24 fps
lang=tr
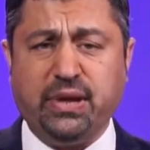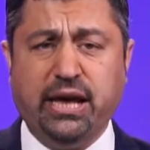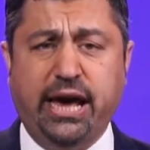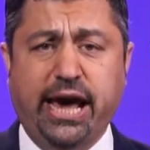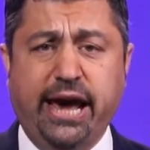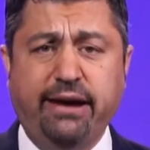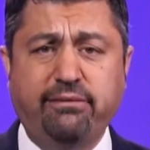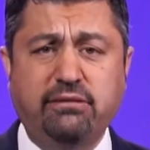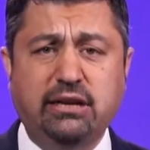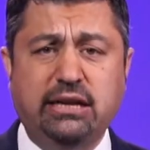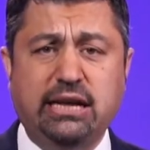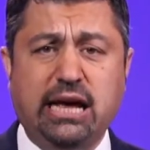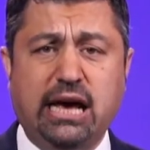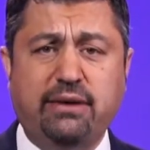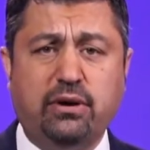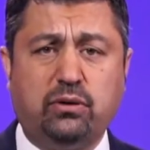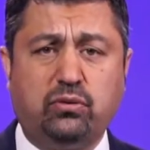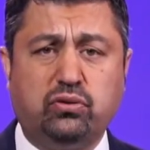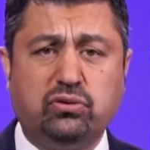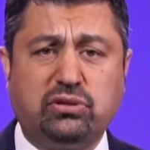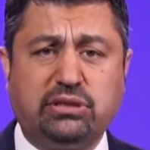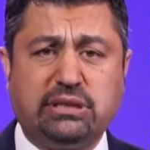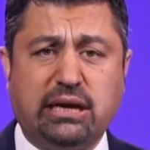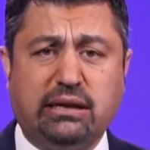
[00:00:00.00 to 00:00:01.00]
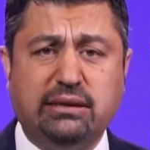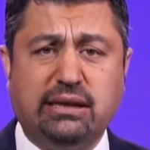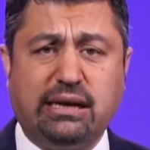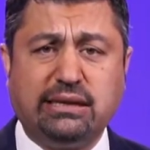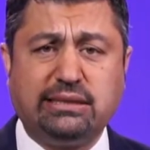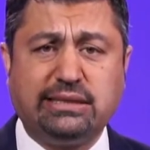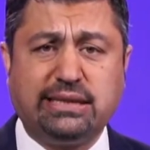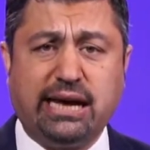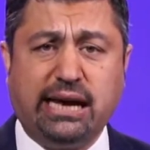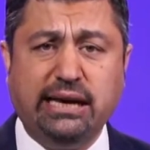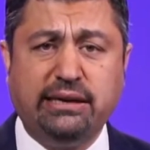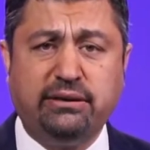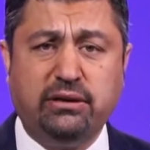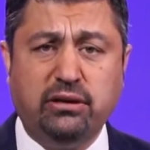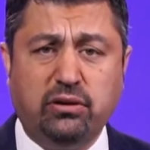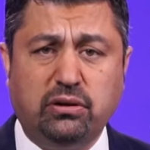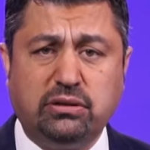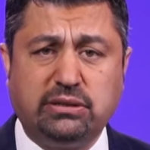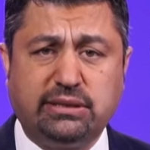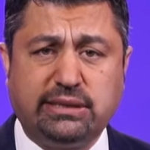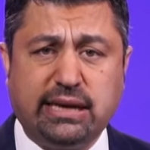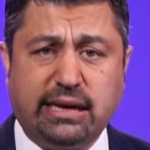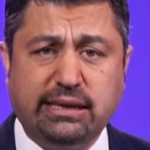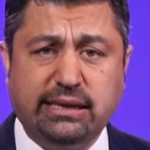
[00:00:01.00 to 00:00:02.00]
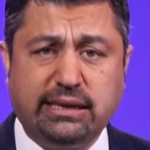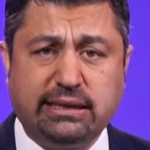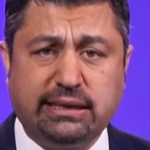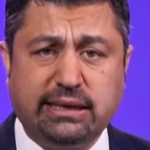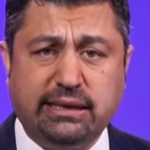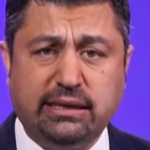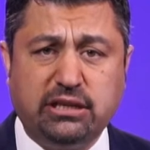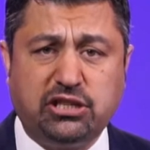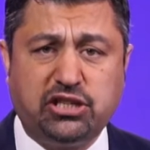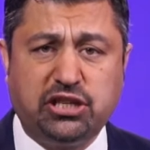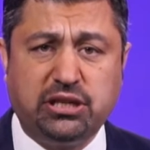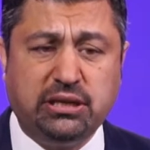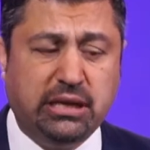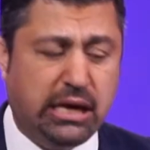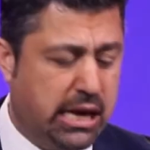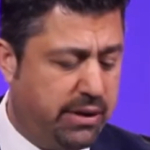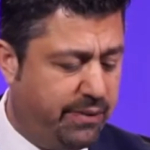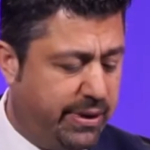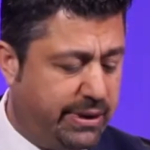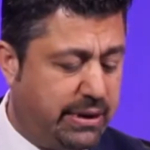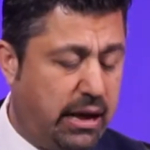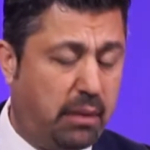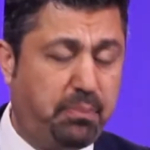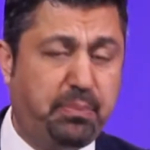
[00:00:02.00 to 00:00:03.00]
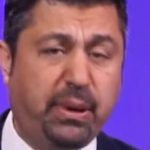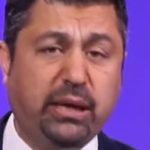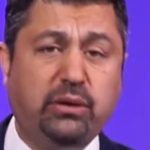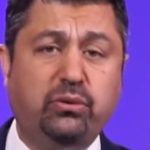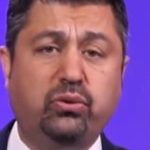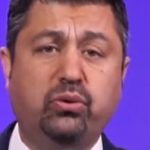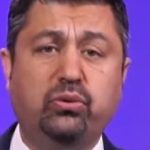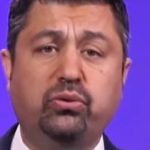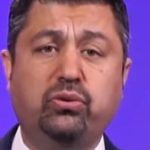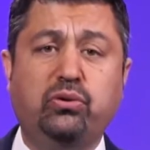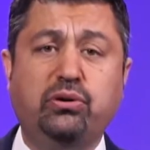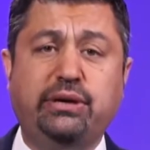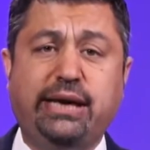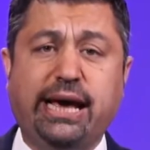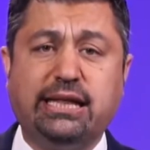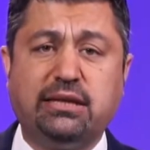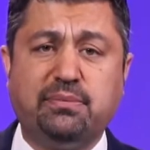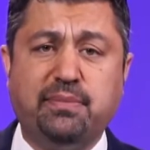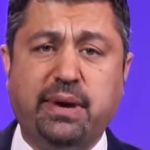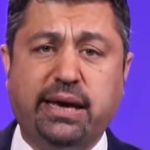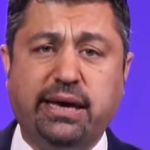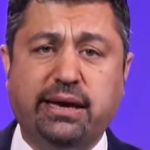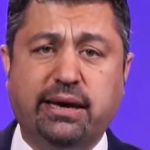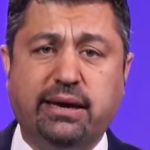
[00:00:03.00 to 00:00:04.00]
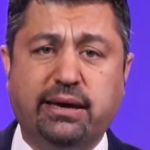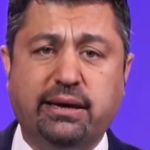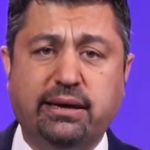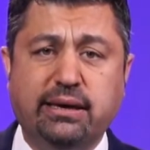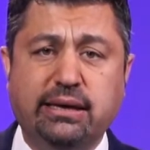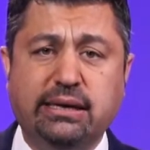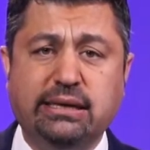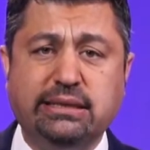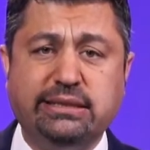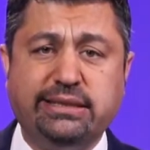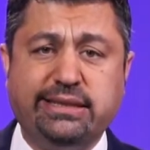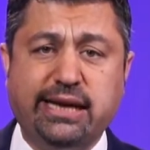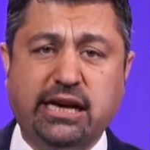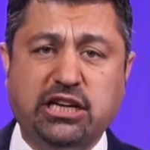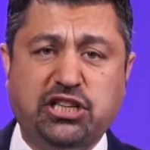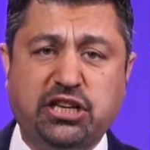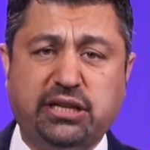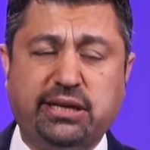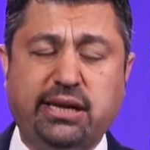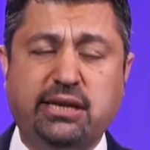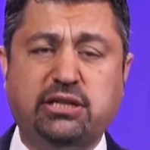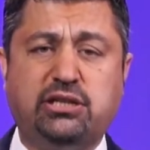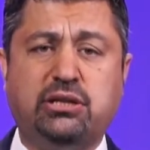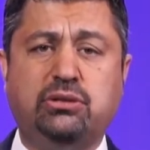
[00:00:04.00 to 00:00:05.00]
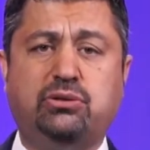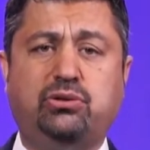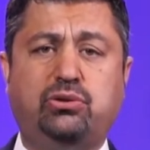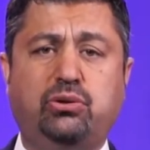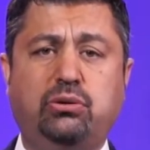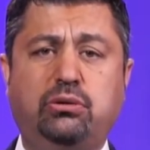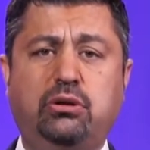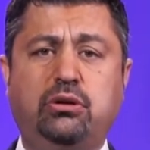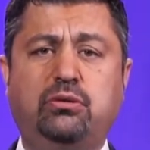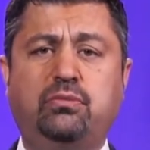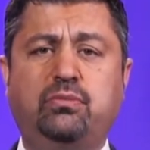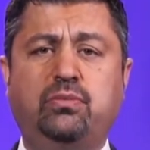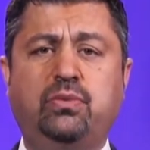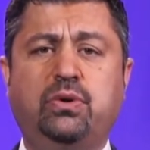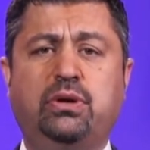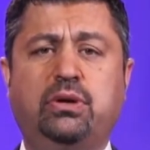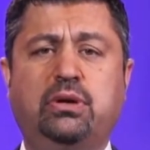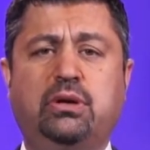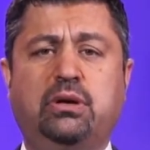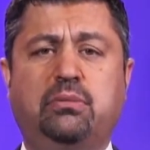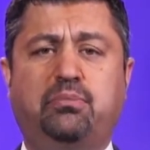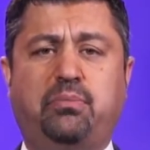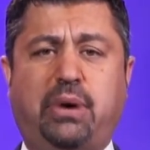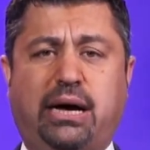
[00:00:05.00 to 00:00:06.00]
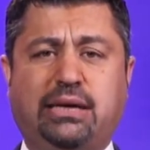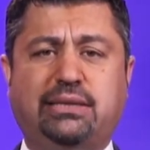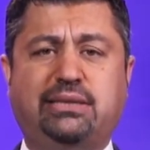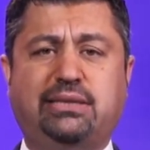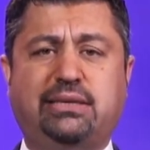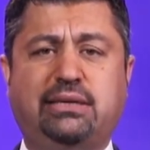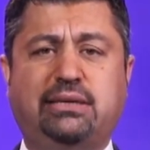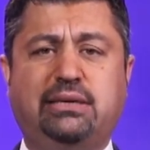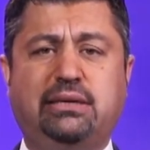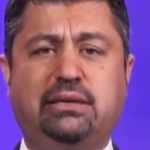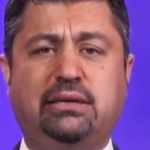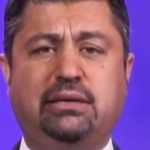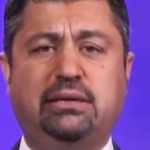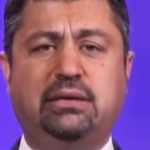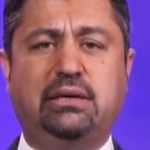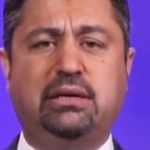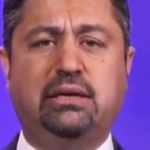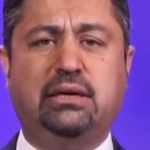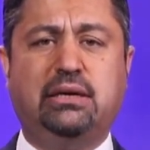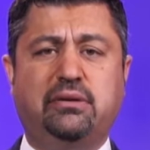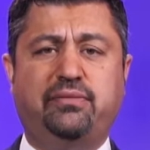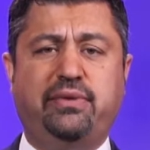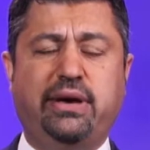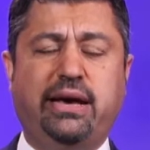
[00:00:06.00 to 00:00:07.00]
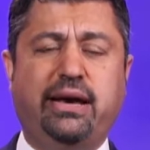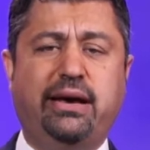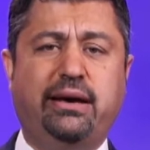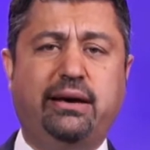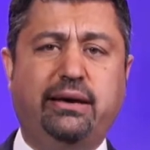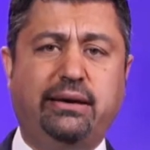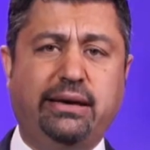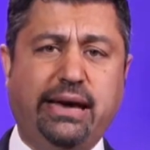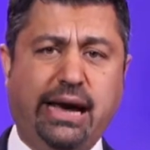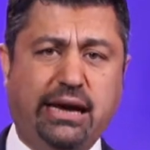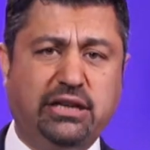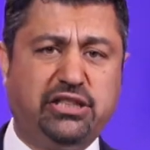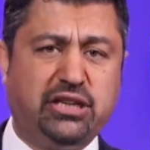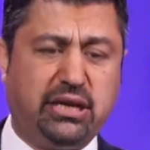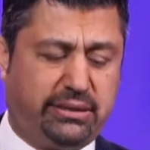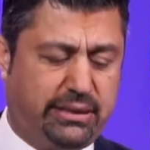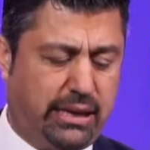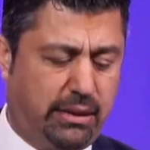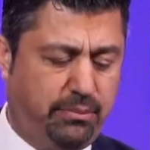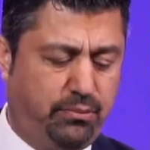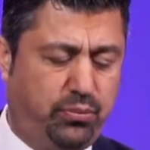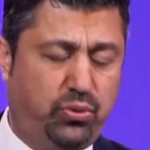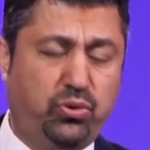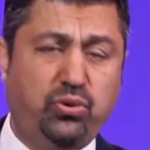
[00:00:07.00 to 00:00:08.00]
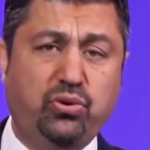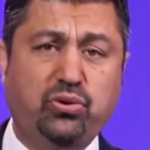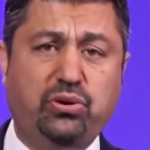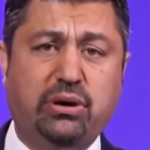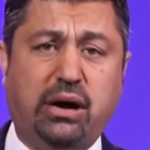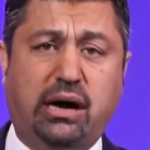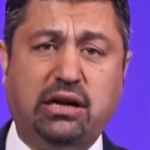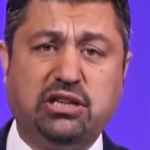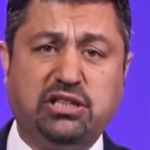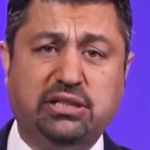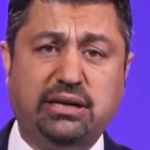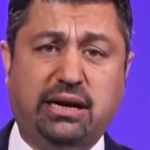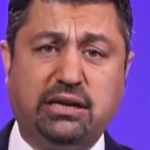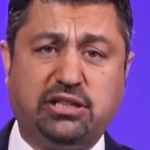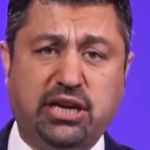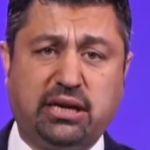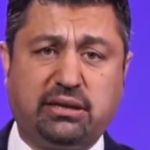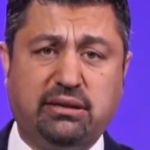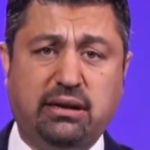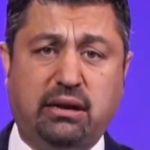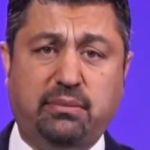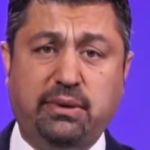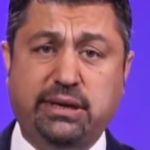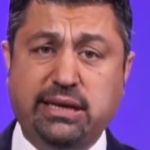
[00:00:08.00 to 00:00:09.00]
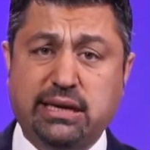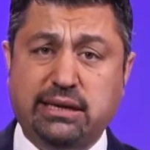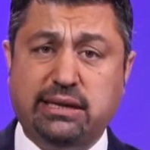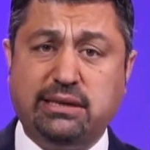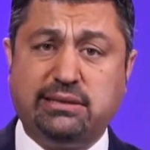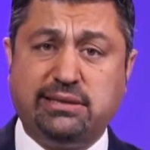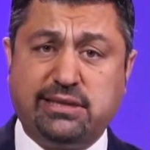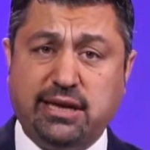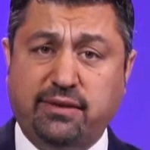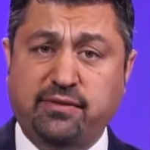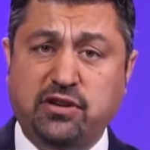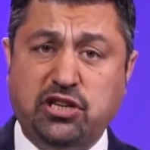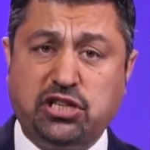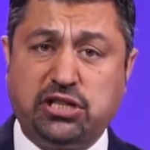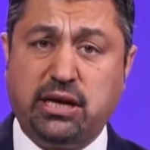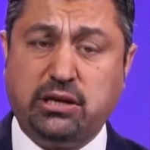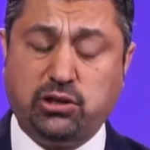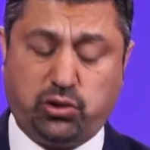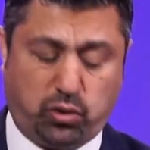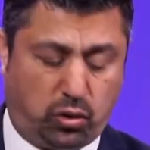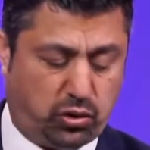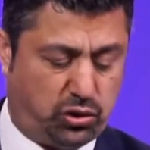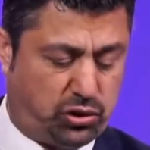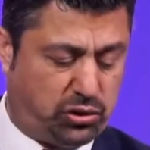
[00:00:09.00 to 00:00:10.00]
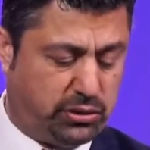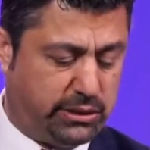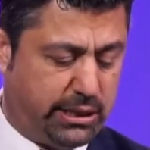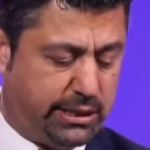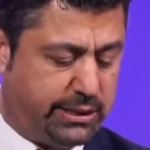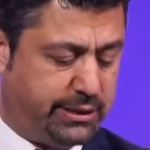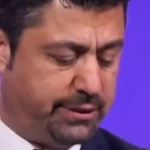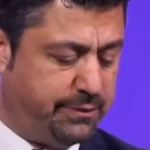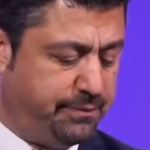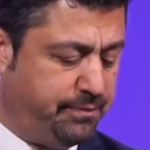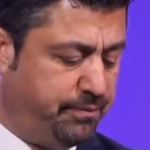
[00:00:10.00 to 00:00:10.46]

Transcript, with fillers: evliliğe ve kutsallığa saygı gösterdikleri için ve Rab'be kulluk etmeyi seçtikleri için zulüm, baskı ve gerçekten büyük acılar çektiler ama yine de sevinçle coştular.